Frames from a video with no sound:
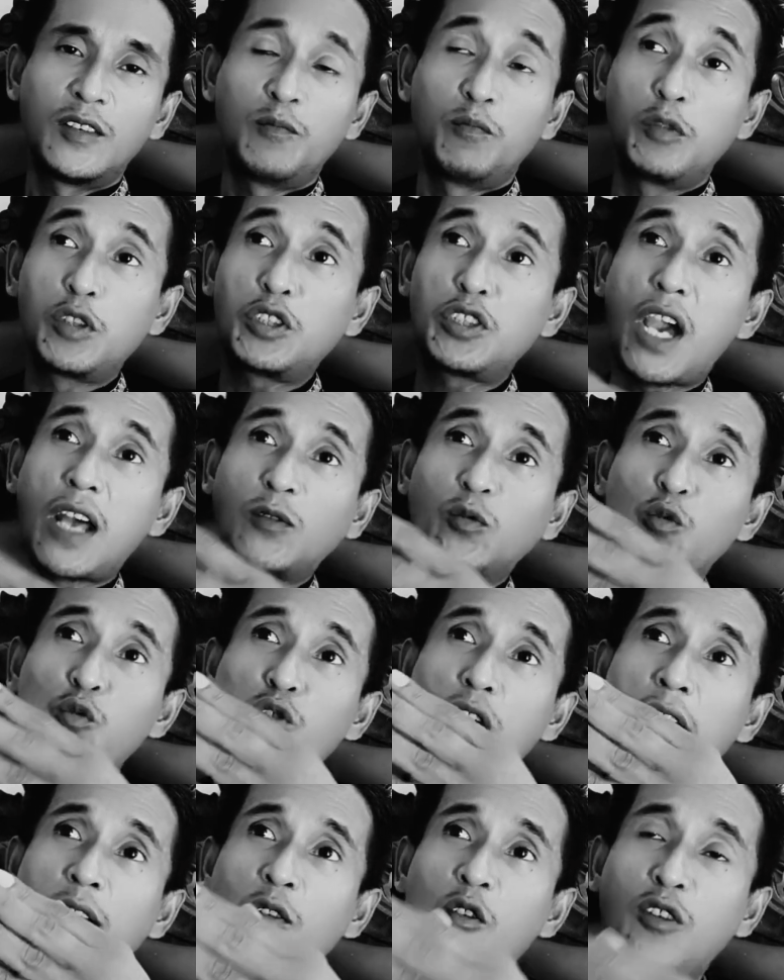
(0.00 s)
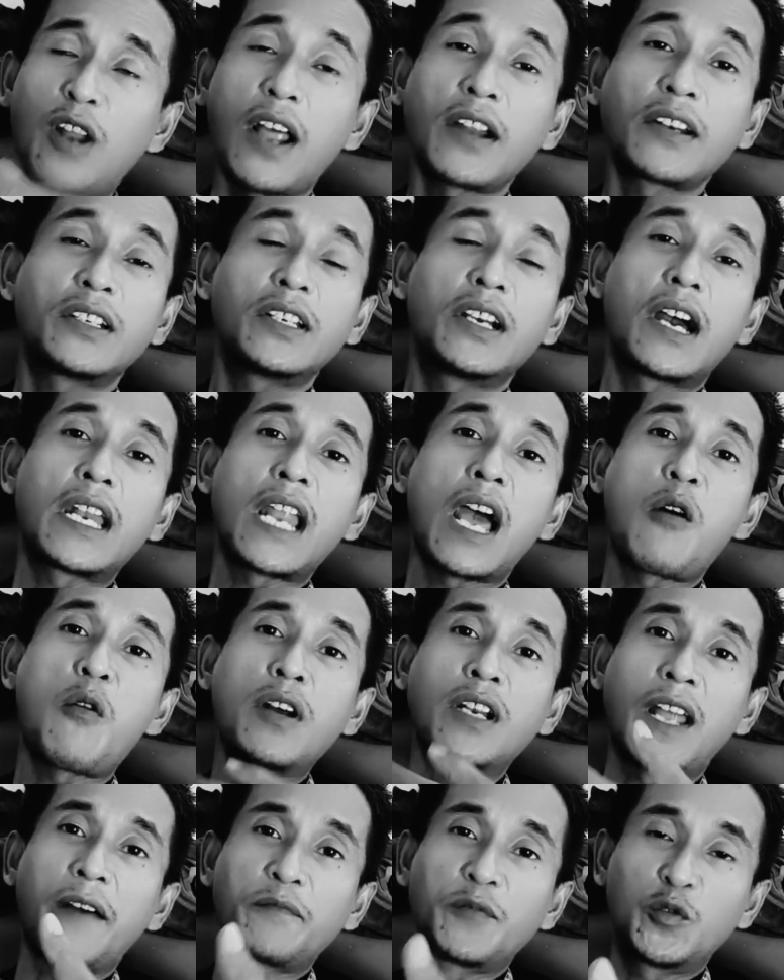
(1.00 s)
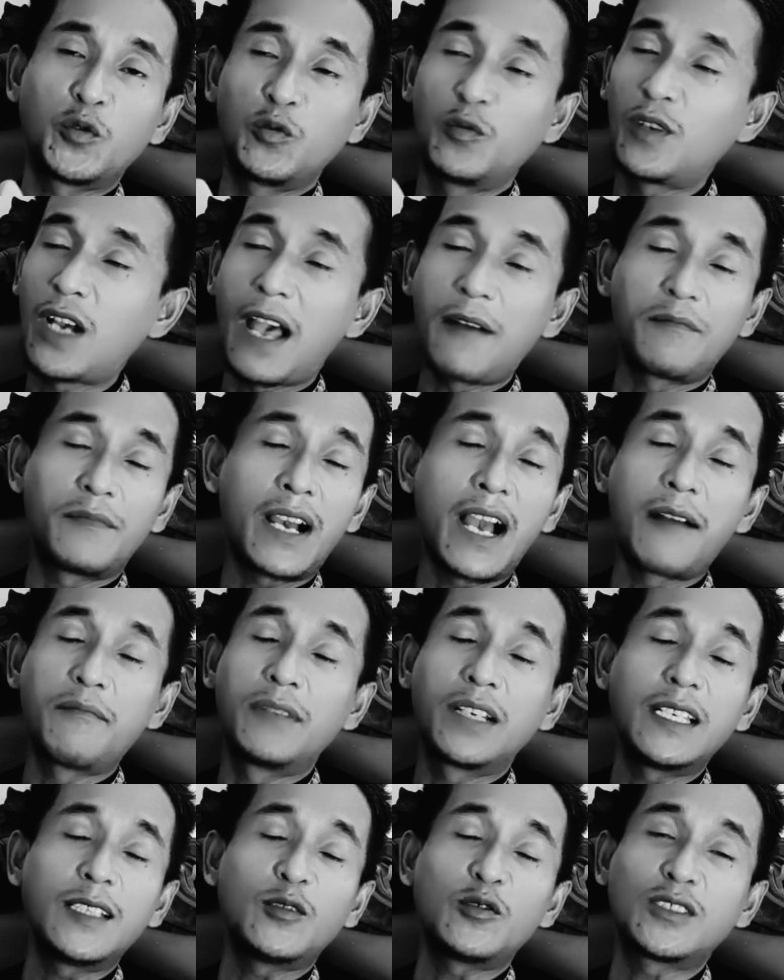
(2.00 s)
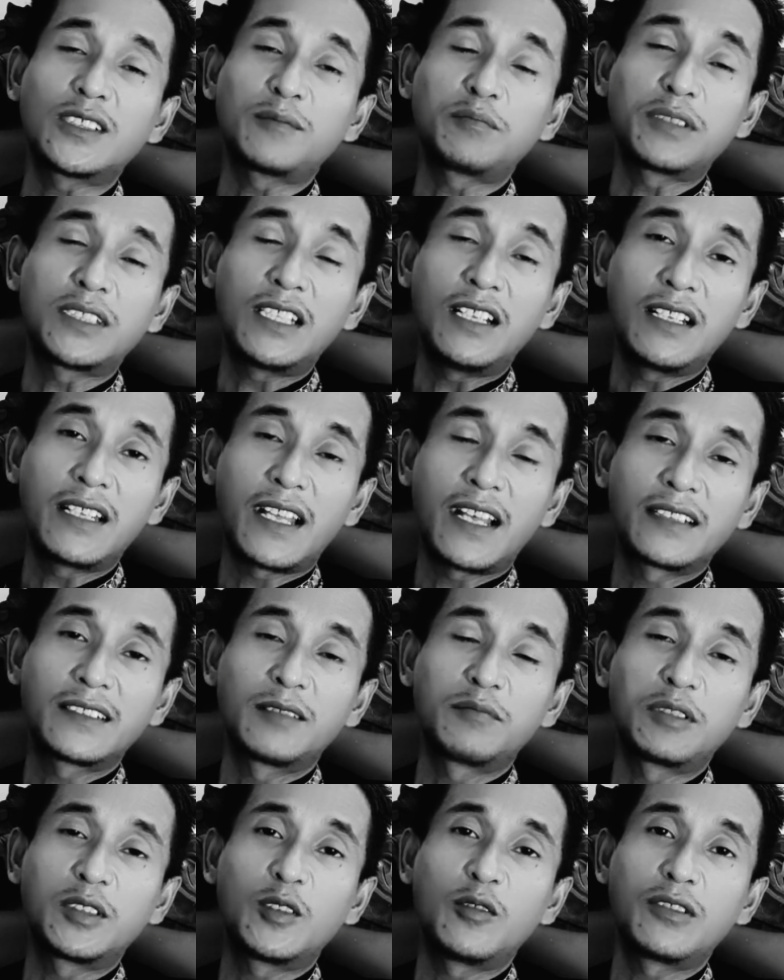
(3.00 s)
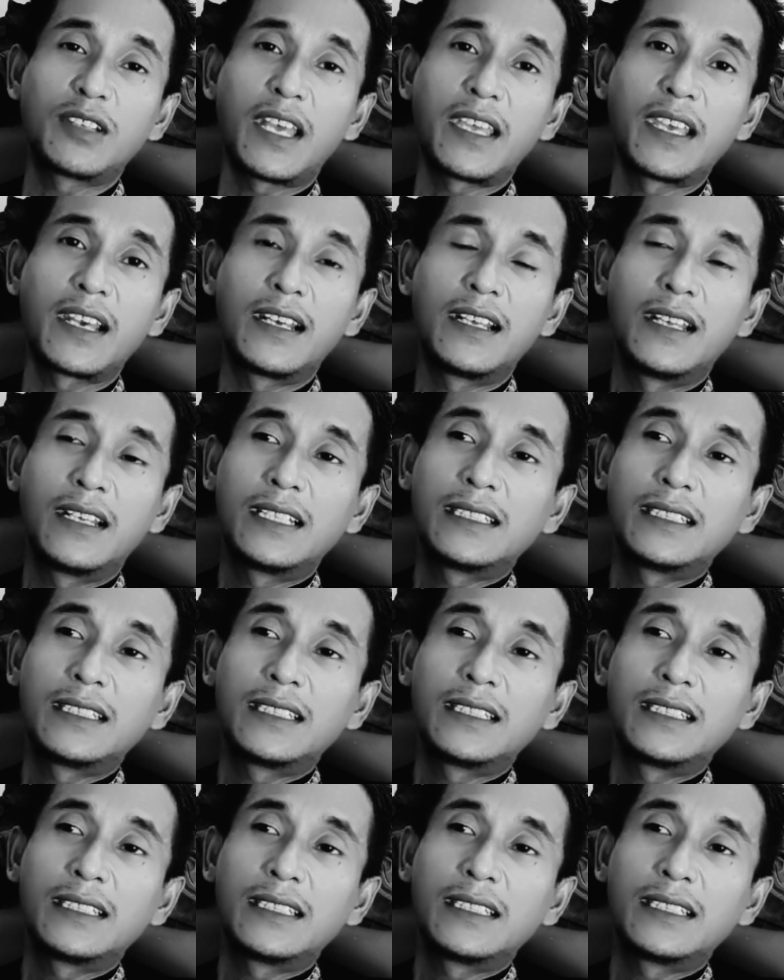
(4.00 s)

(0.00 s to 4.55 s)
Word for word: Menjatuhkan orang dengan hawa nafsu. Enggak, enggak begitu sebetulnya, sebetulnya ya.